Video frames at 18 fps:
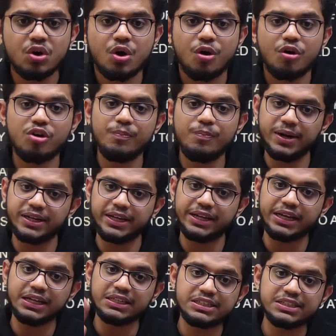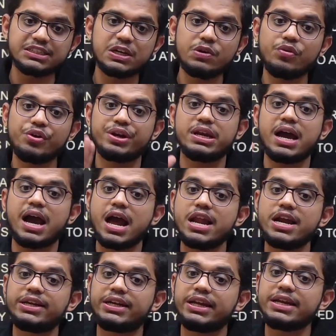और मटेरियल चीजें वो
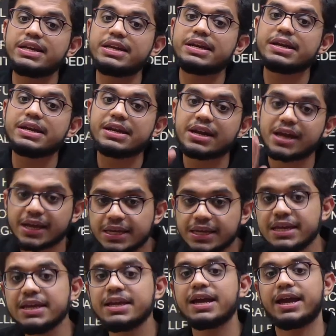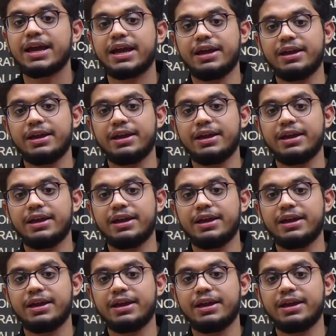रियालिटी नहीं है